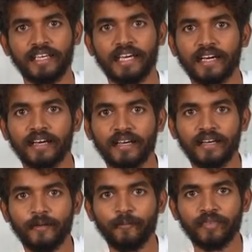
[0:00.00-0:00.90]
நீங்கள்
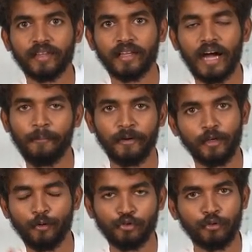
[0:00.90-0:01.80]
அப்போ
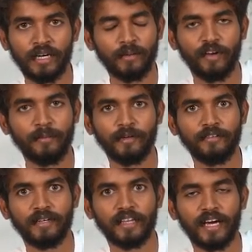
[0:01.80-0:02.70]
இது உங்கள் சுயநலம் வெளிப்பட்டு
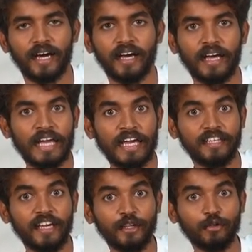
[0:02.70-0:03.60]
விட்டதா
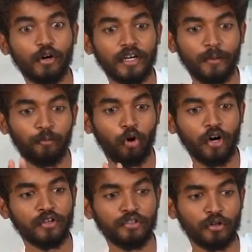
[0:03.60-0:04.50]
எது ஒன்று
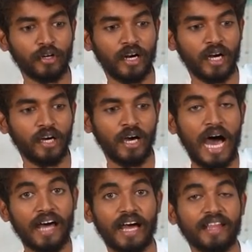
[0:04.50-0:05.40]
போதும்னு சொல்கிறானோ
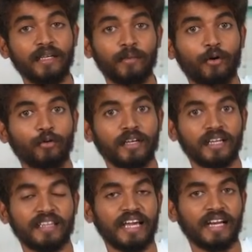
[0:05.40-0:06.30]
அதை அதிகமாக
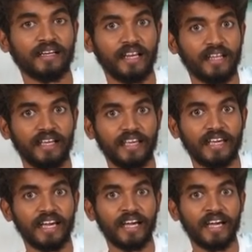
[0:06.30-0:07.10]
கொடுக்குறதுக்கு தயார் நிலையில் இருக்கீங்க